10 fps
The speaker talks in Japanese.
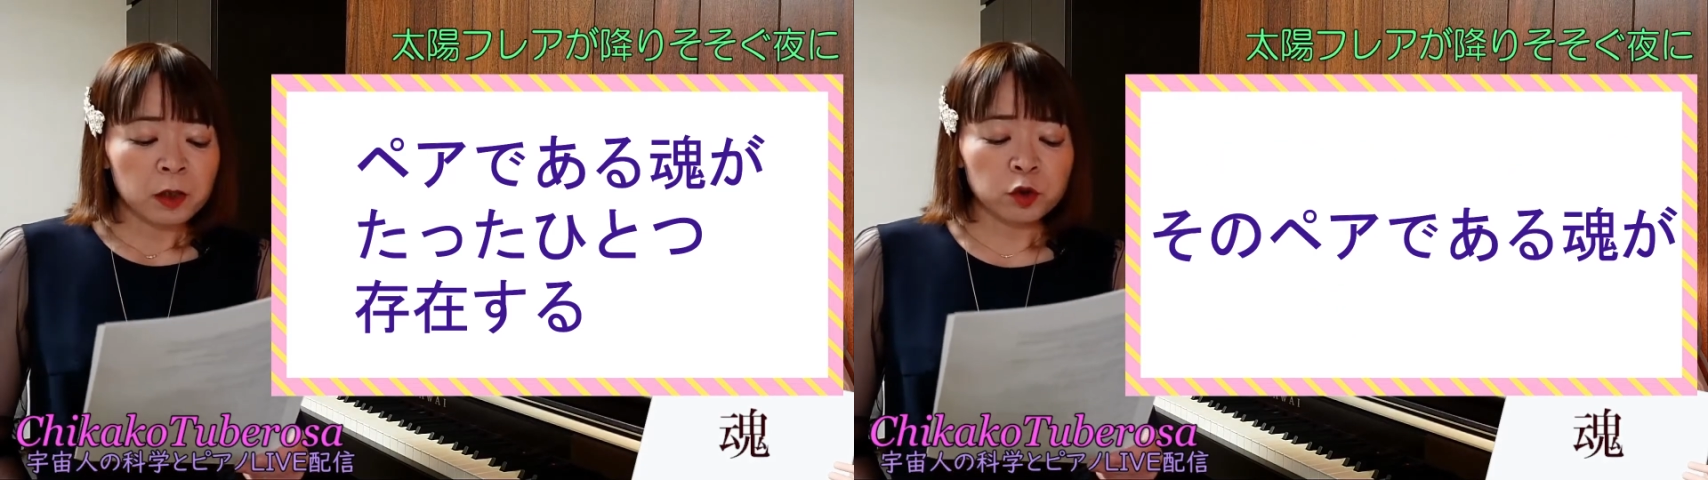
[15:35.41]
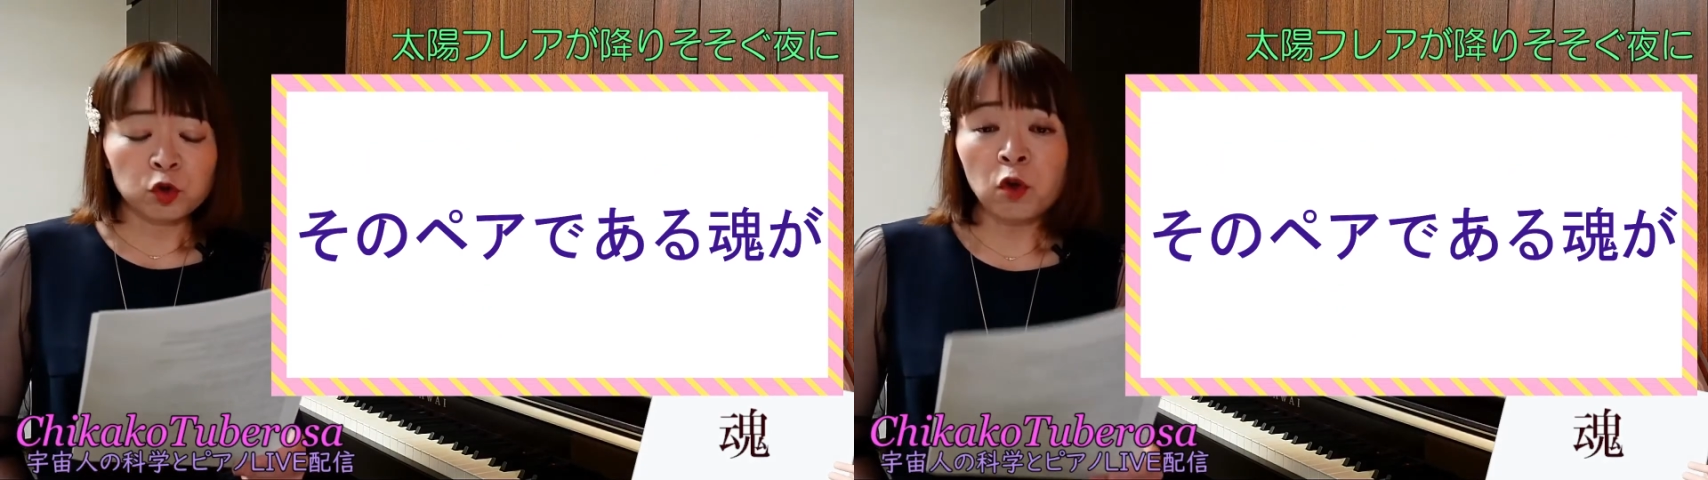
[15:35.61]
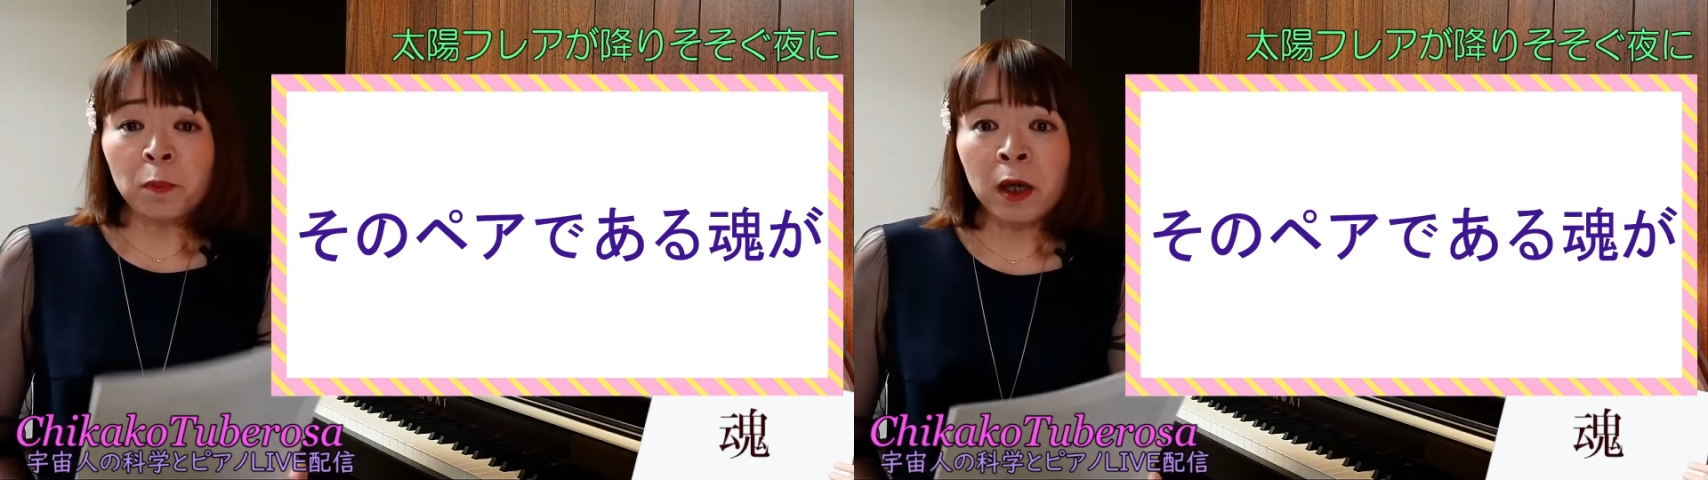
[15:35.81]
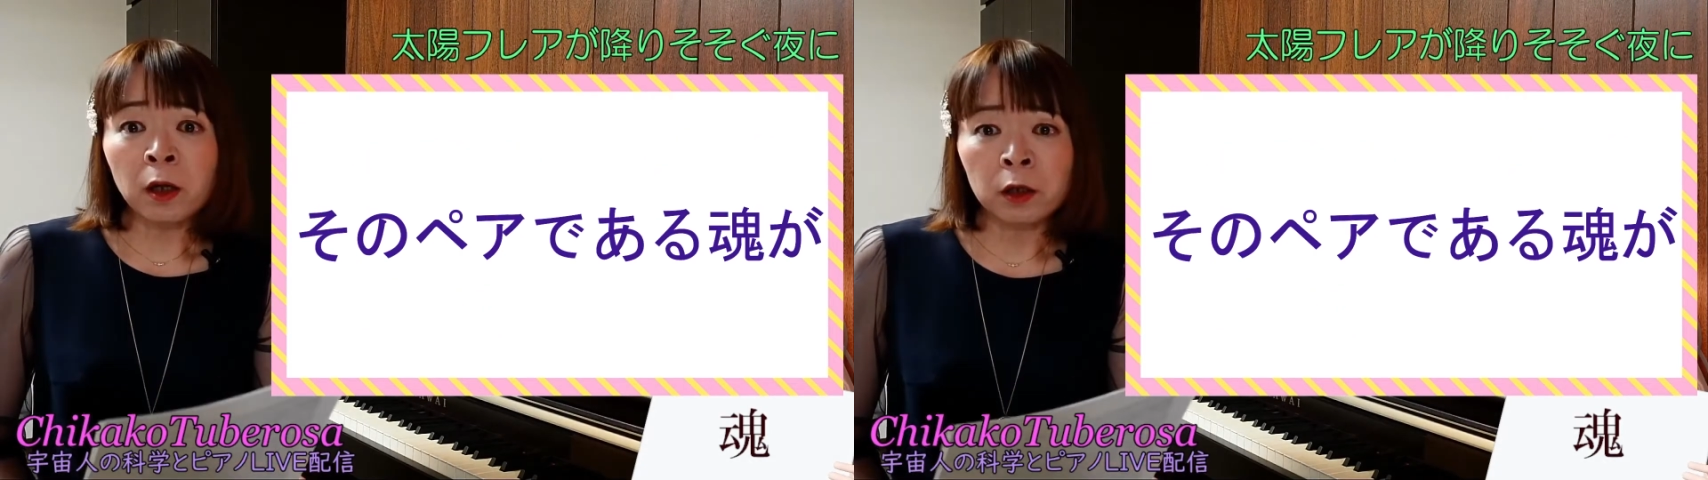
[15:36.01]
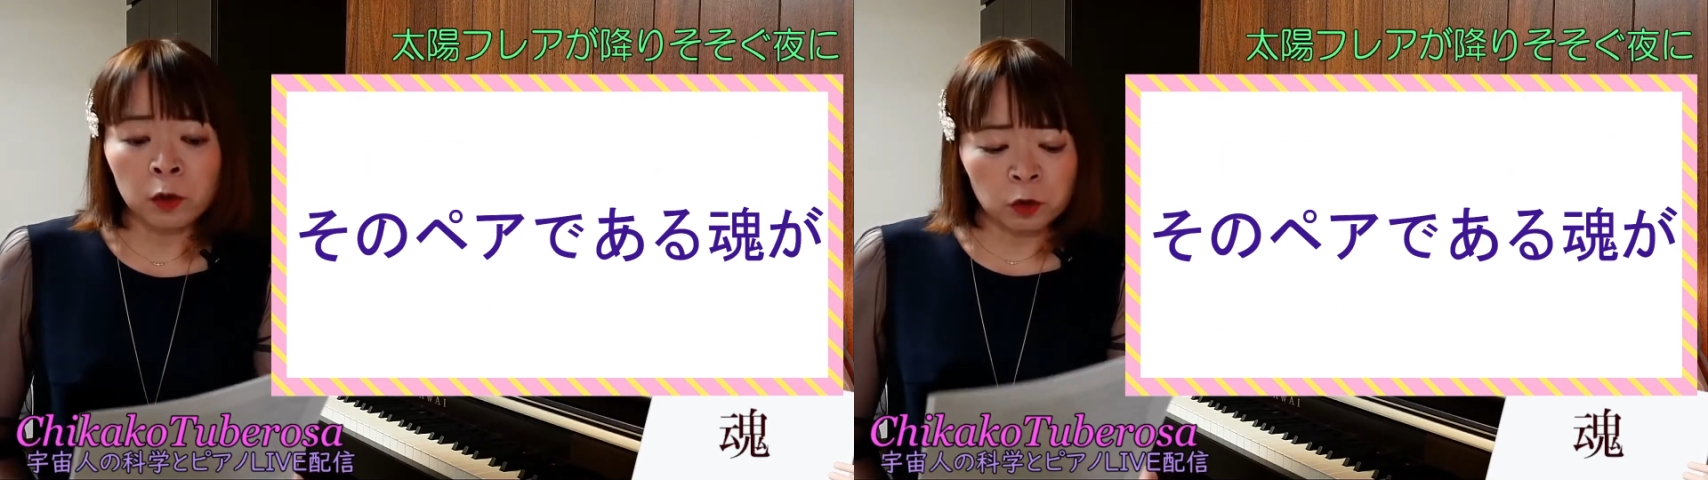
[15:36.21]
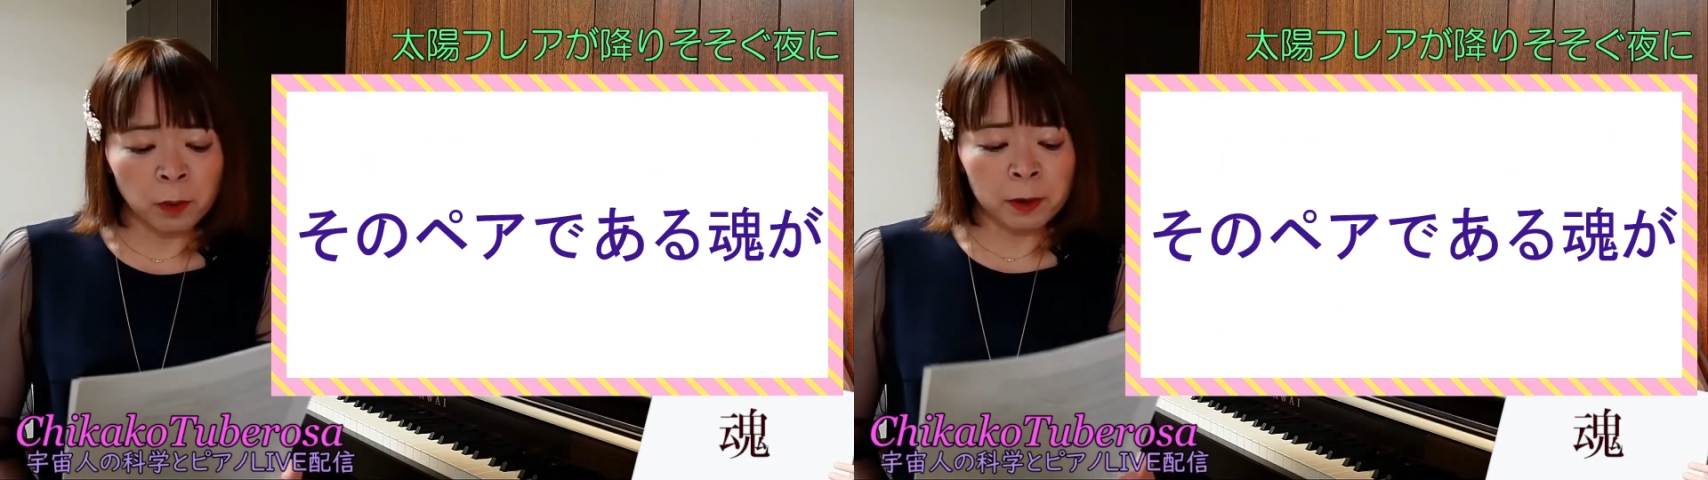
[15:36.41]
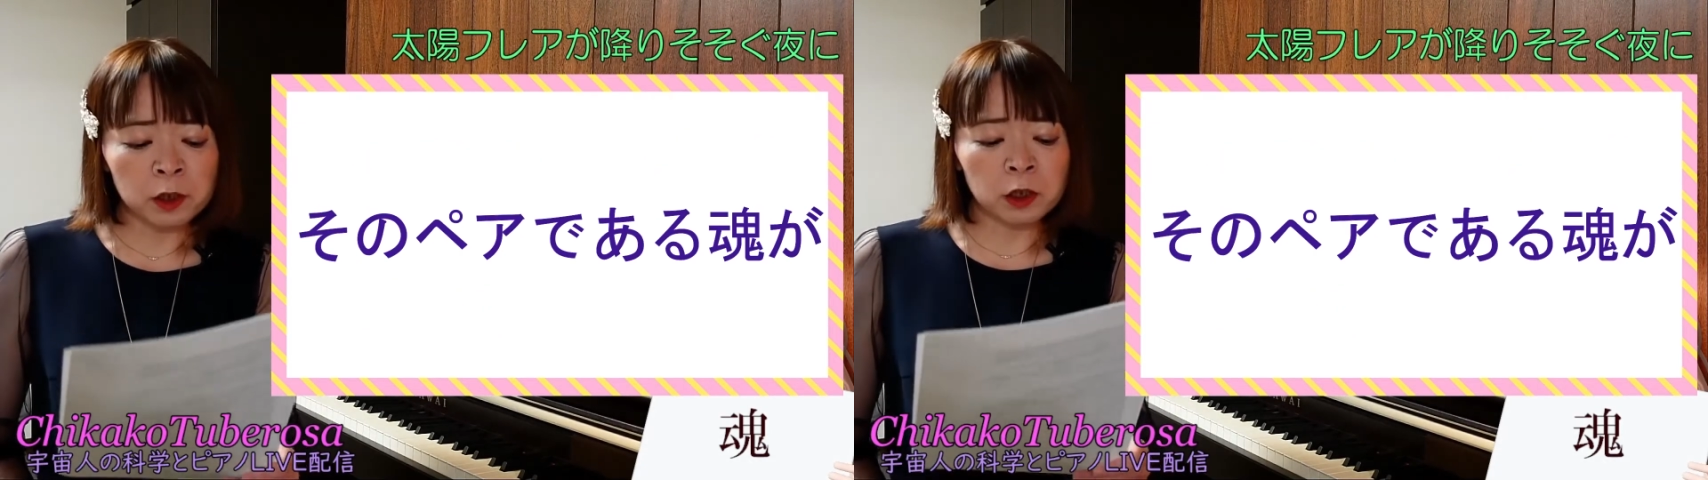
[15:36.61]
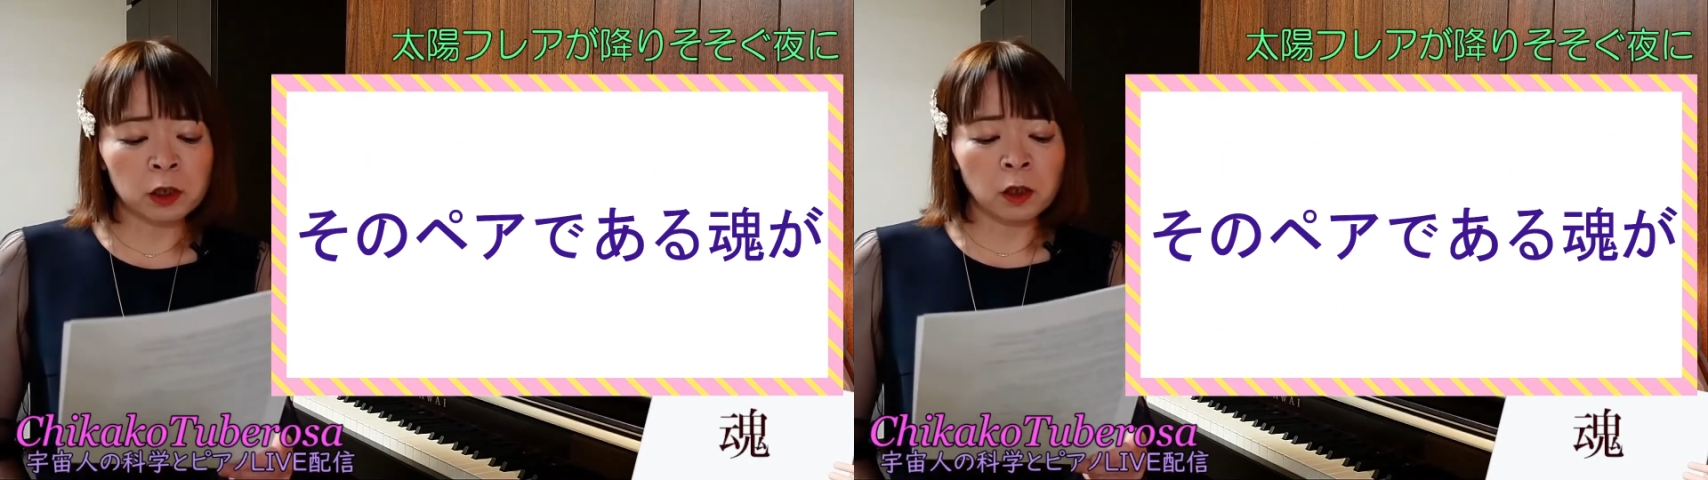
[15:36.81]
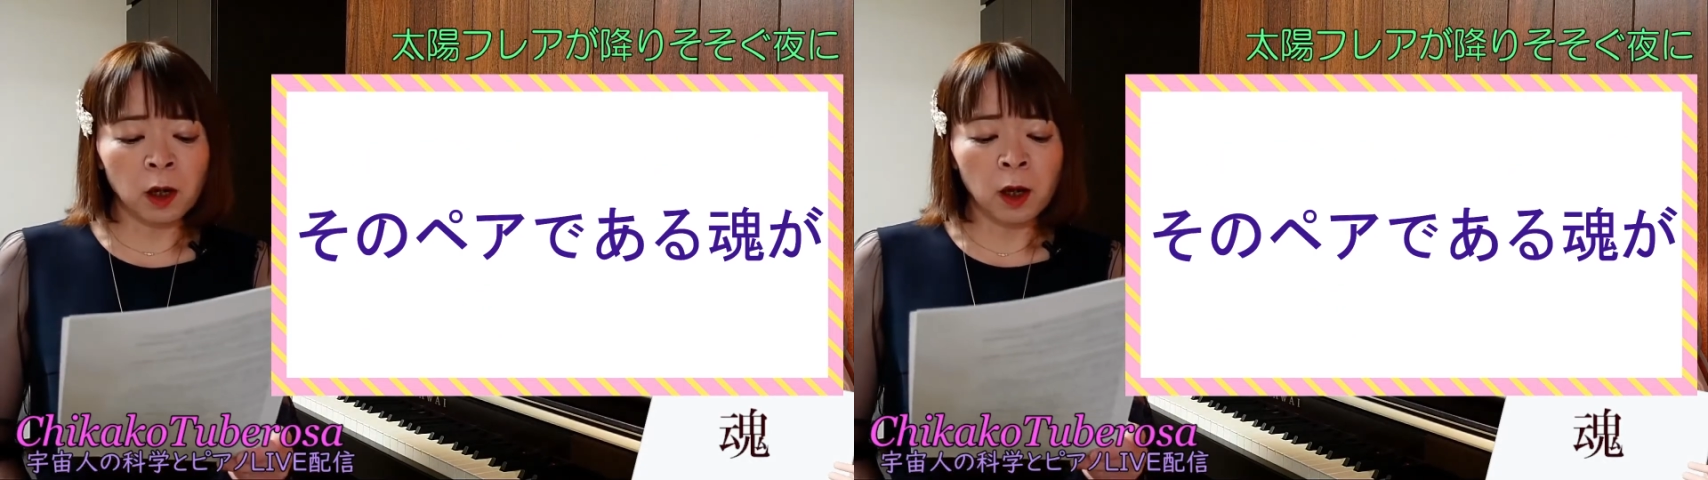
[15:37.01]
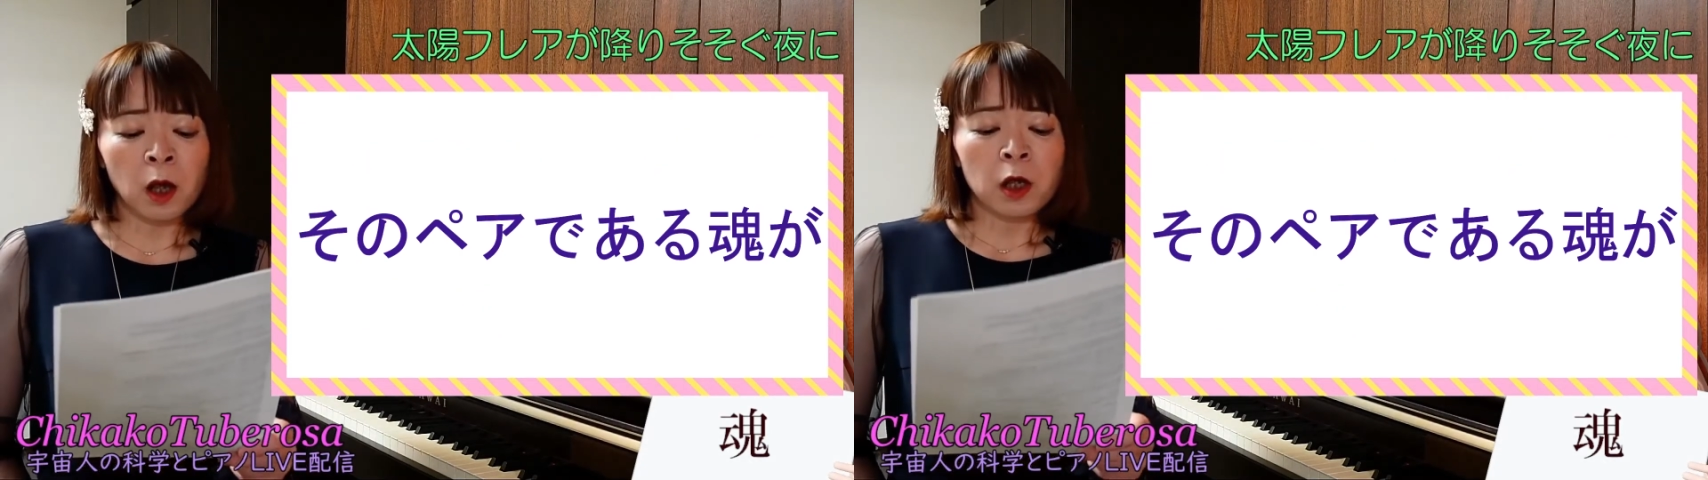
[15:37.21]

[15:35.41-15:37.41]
そのペアである魂が